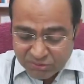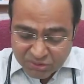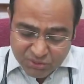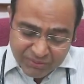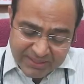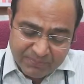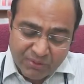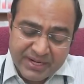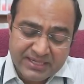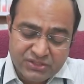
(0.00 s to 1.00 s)
दोस्तों ये
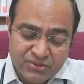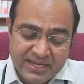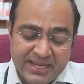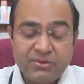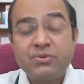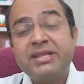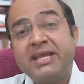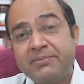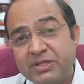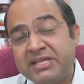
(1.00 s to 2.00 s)
प्रोडक्ट जो है गुर्दे
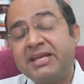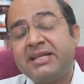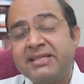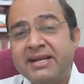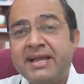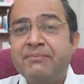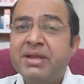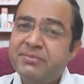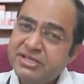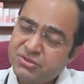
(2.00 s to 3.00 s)
की पथरी के अंदर है
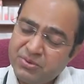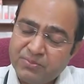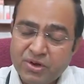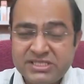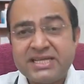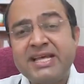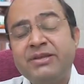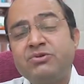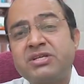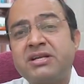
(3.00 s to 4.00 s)
मैं भी इसको बहुत ज़्यादा
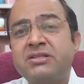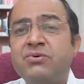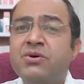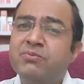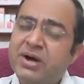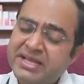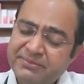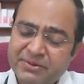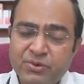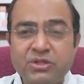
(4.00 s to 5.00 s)
यूज़ करता हूँ और बाकी
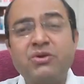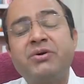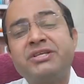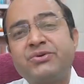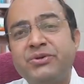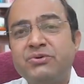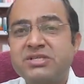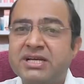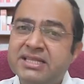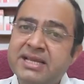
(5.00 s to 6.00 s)
भी बहुत लोग इसको
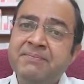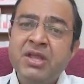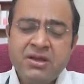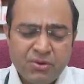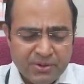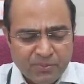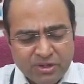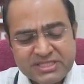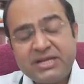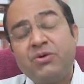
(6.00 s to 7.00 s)
यूज़ करते हैं और
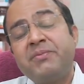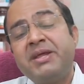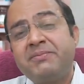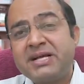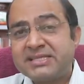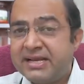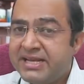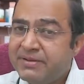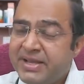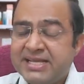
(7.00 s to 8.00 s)
बहुत से लोग मेरे पास
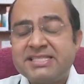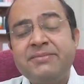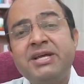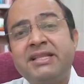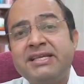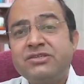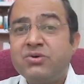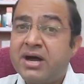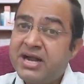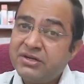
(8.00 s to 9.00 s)
क्लिनिक में ऐसे भी आते हैं
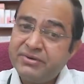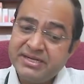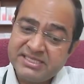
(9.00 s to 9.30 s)
जो आर